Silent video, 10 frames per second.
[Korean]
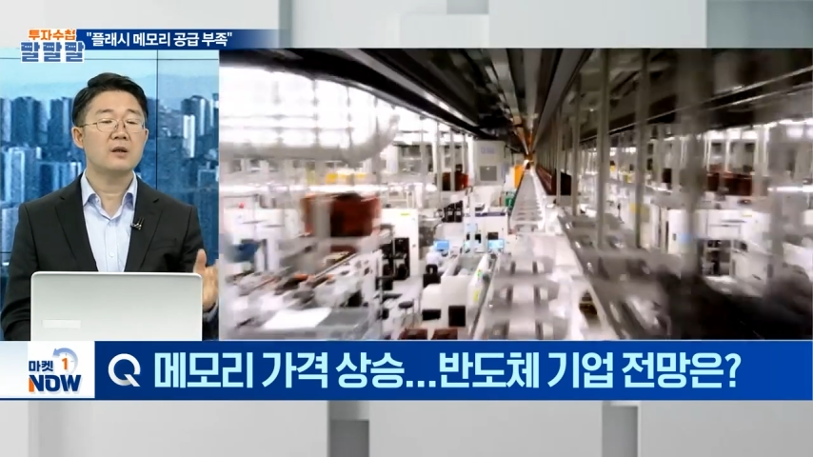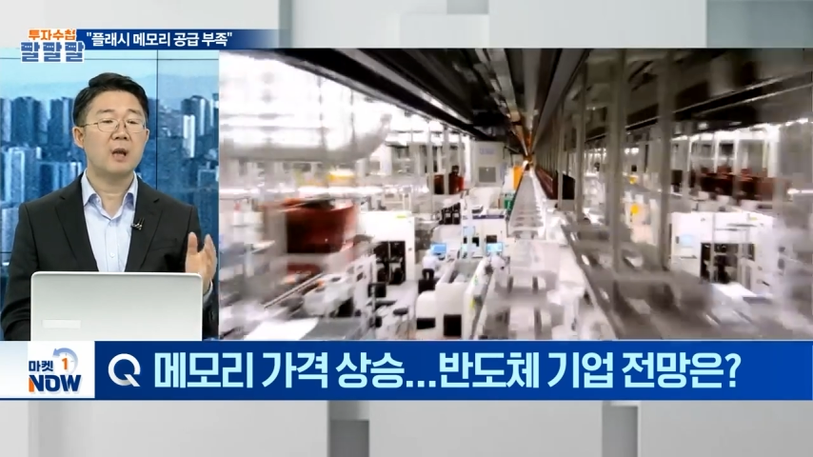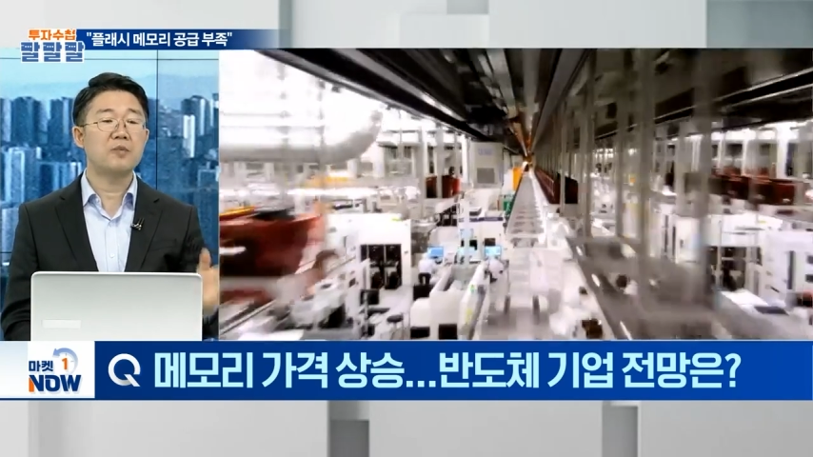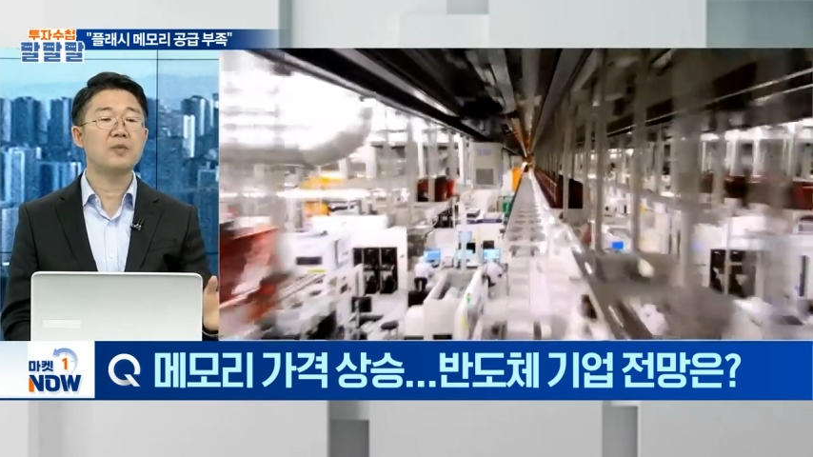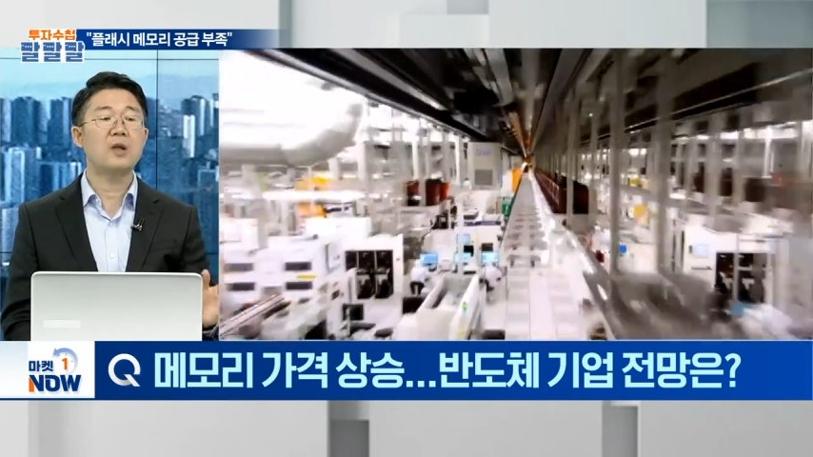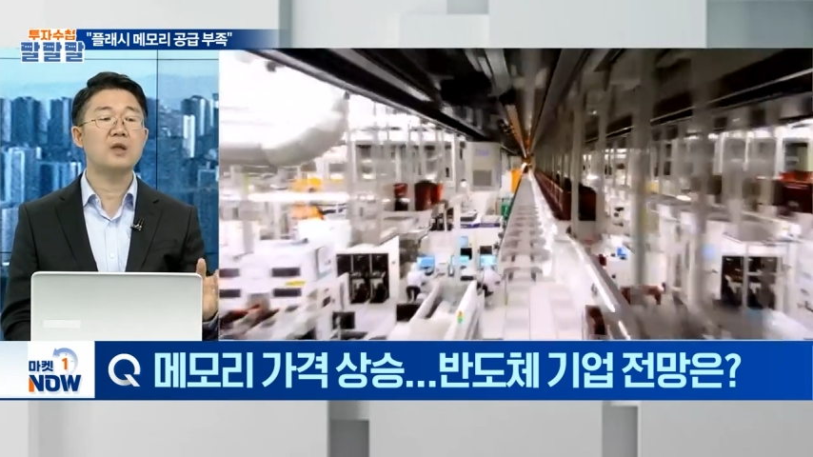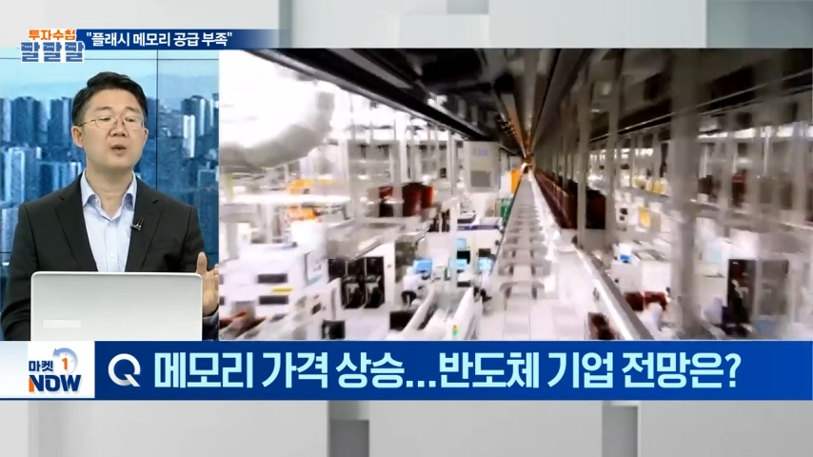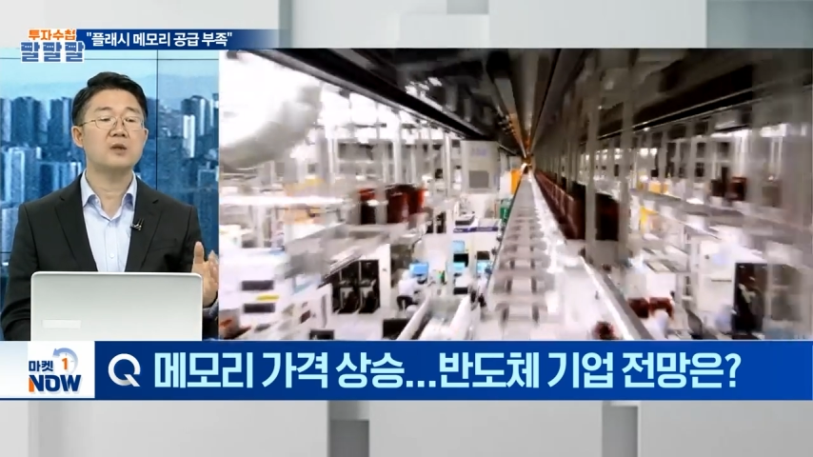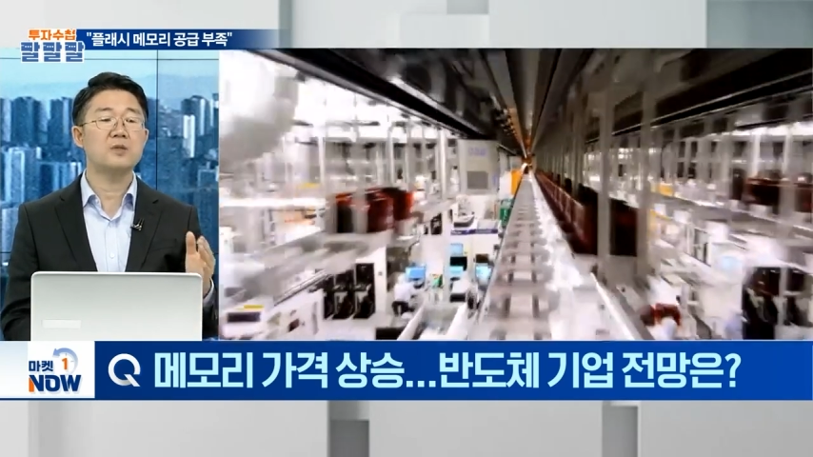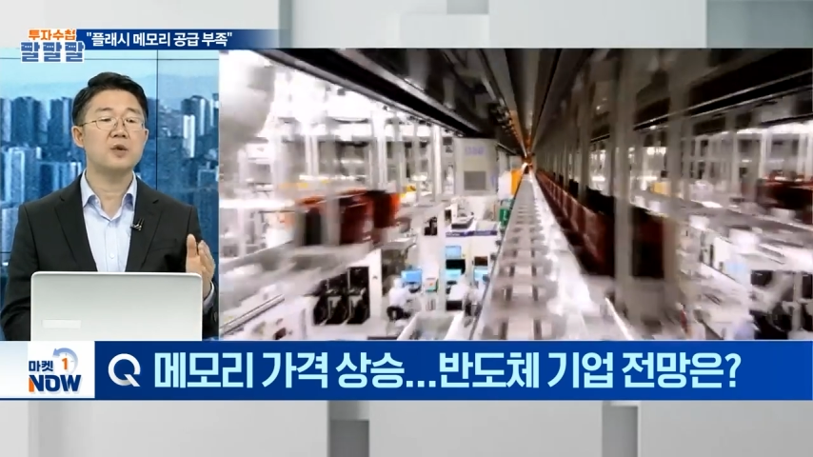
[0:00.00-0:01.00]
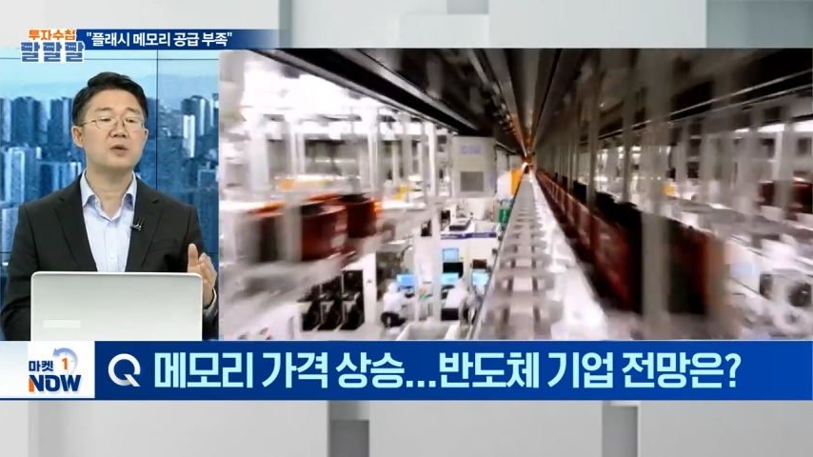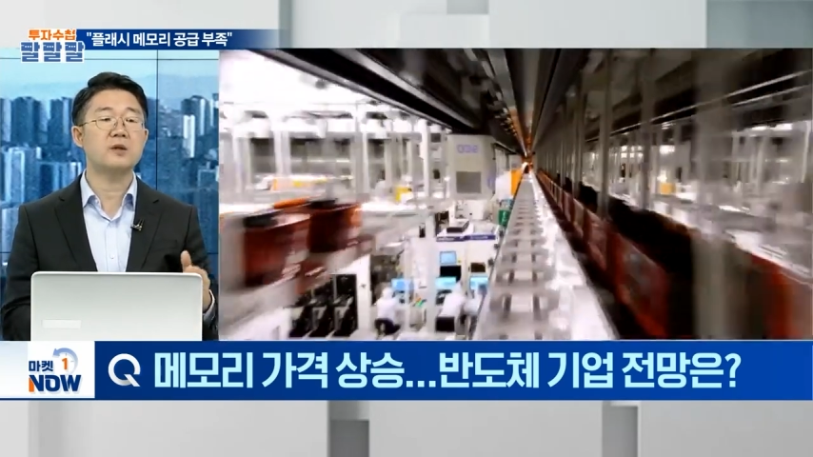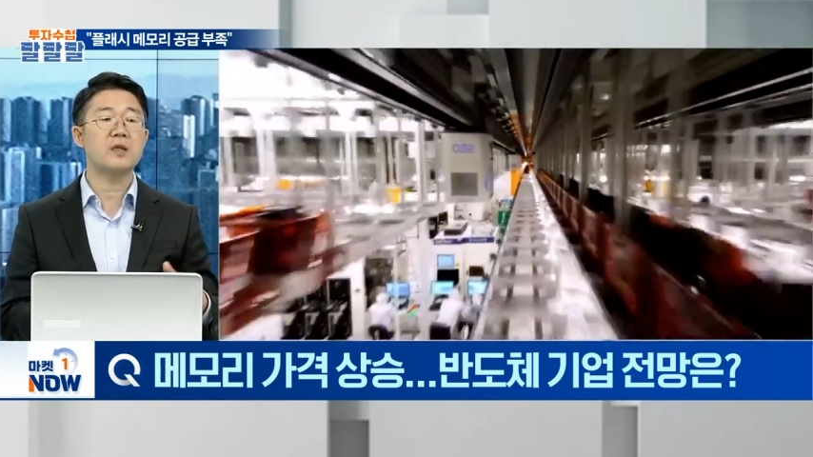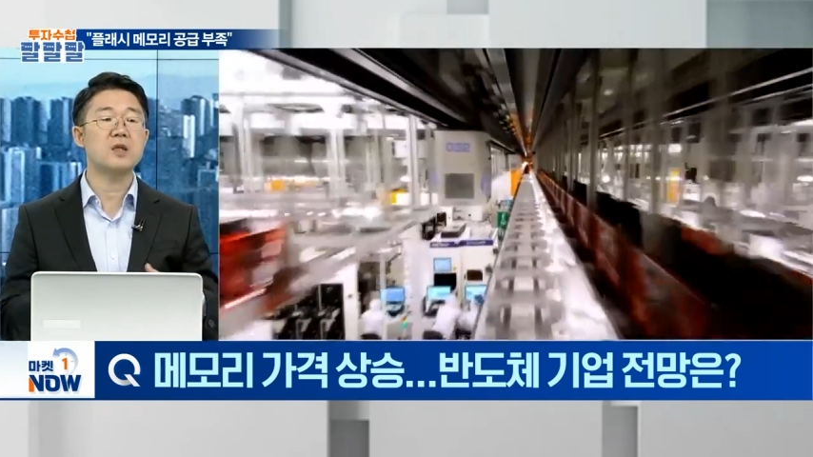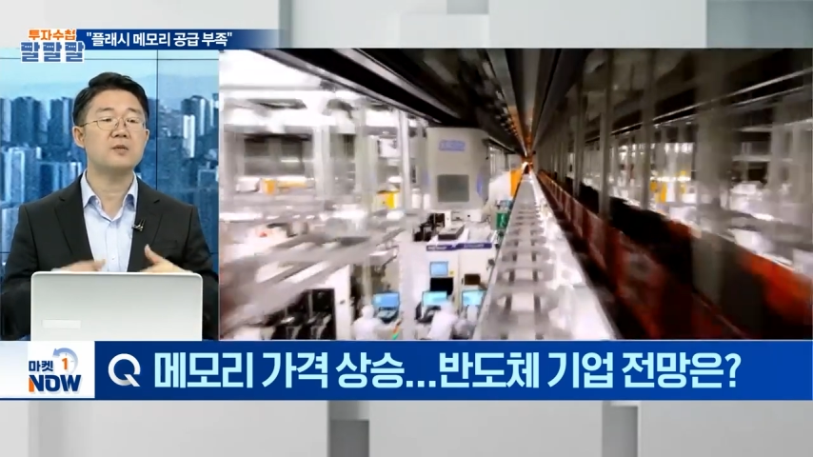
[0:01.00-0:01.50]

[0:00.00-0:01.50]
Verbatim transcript: 납품한다면 을 삼성전자 다시